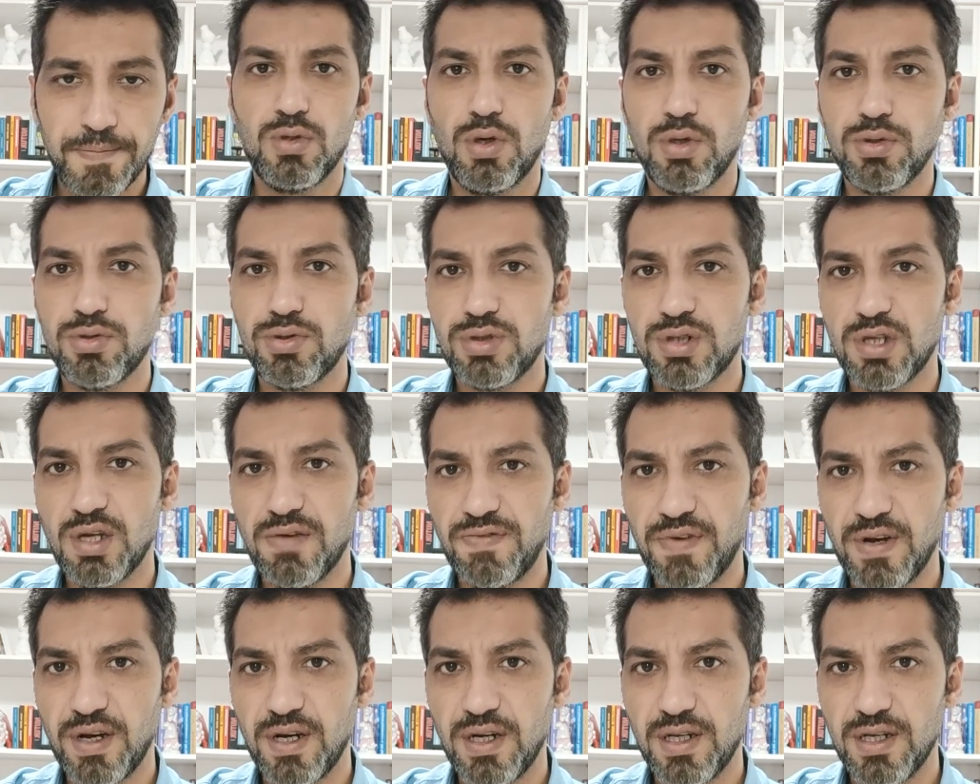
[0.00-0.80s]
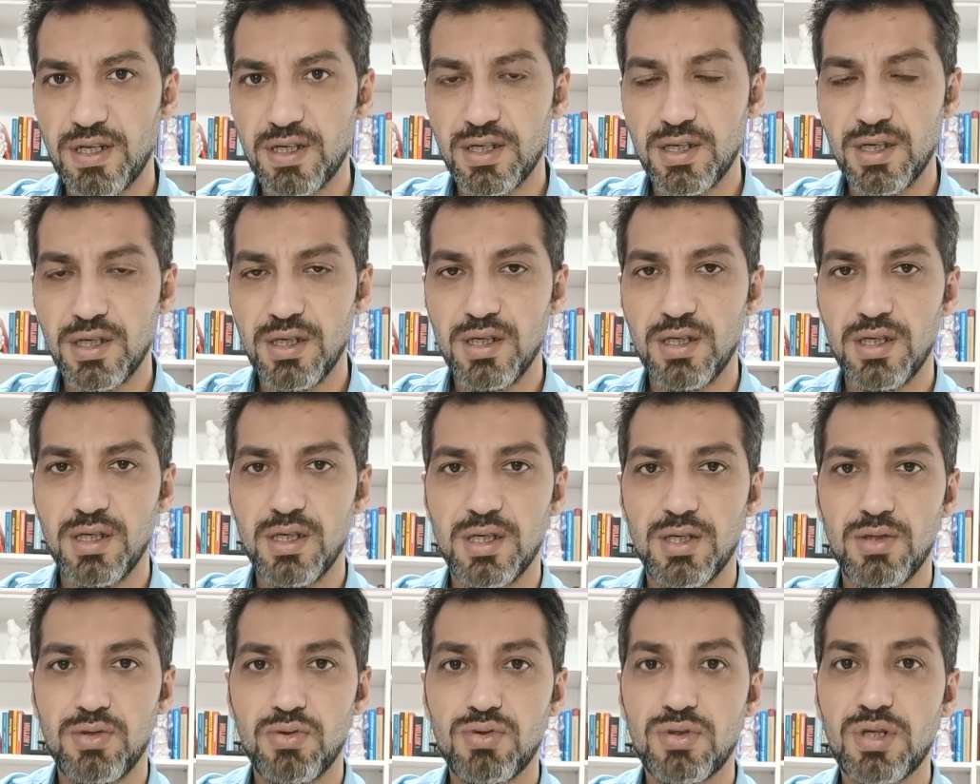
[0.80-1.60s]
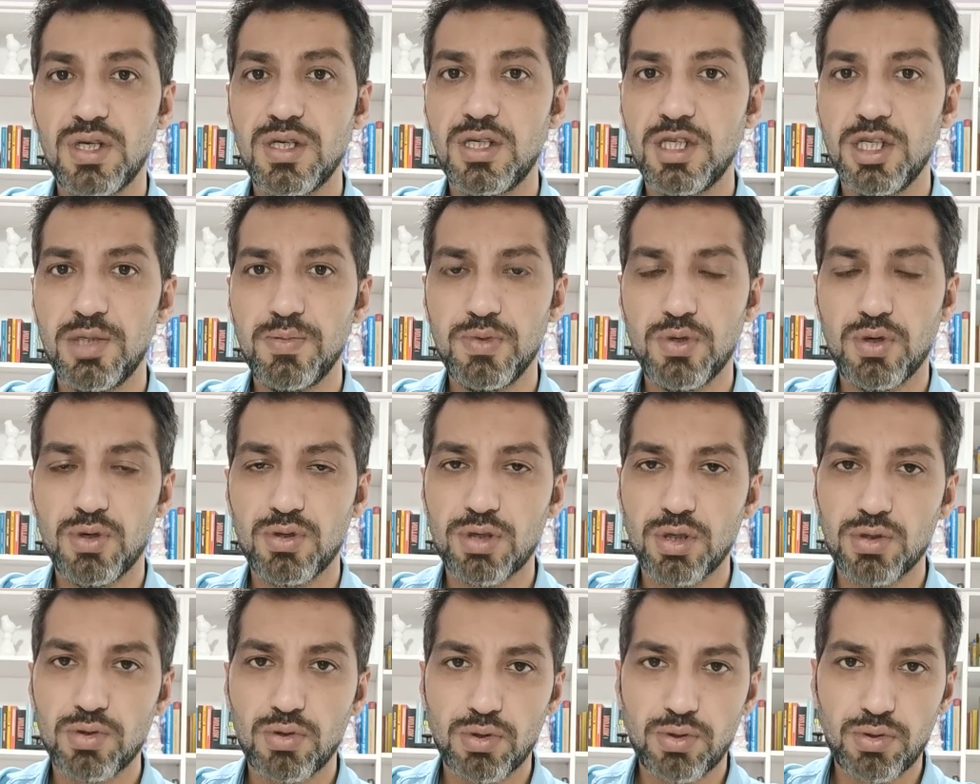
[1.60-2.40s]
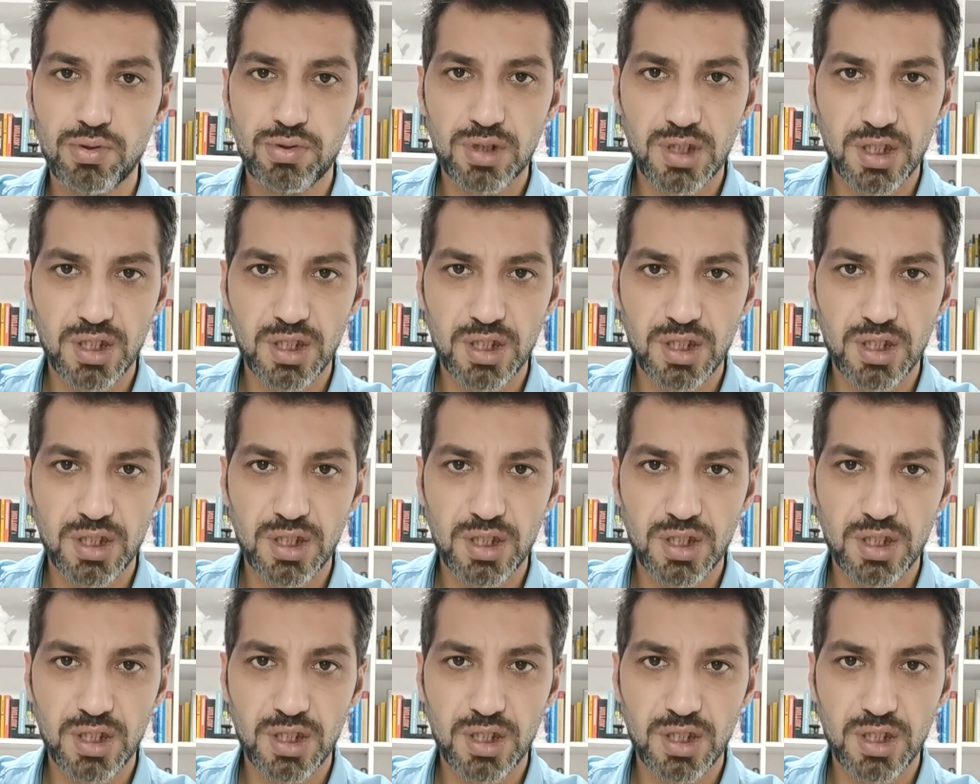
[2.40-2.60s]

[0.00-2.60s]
yolcu seferleri %20.9 e,